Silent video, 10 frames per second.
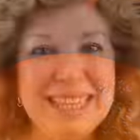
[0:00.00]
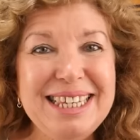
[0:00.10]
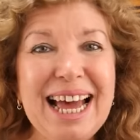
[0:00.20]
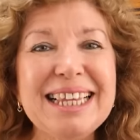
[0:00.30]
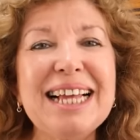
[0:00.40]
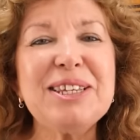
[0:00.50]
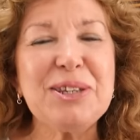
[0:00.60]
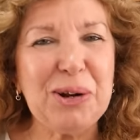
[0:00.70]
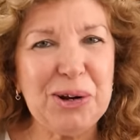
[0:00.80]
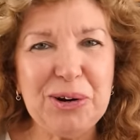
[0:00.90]
Ya tan
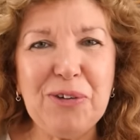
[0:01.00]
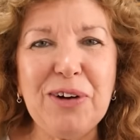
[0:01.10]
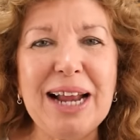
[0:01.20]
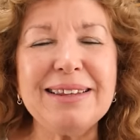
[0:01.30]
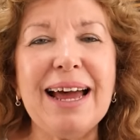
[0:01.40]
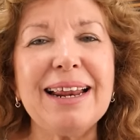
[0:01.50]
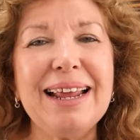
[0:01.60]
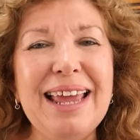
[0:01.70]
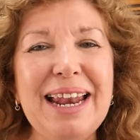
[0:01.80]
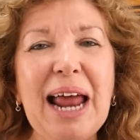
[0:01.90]
solo nos falta
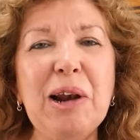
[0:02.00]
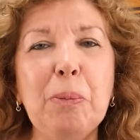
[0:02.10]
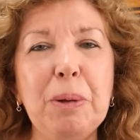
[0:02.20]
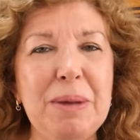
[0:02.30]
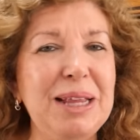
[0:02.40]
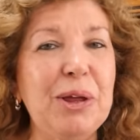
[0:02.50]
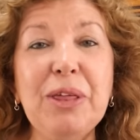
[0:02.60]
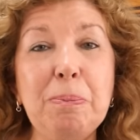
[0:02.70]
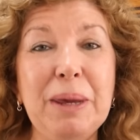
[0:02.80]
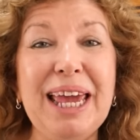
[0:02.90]
rellenar los pimientos
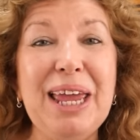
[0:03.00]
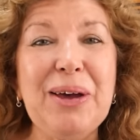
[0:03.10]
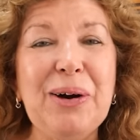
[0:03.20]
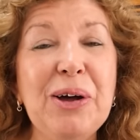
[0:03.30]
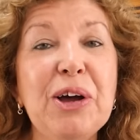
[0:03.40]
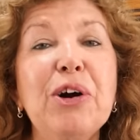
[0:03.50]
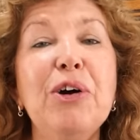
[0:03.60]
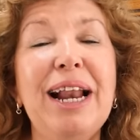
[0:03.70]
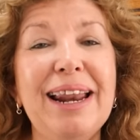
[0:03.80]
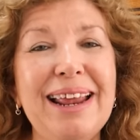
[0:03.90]
del piquillo con el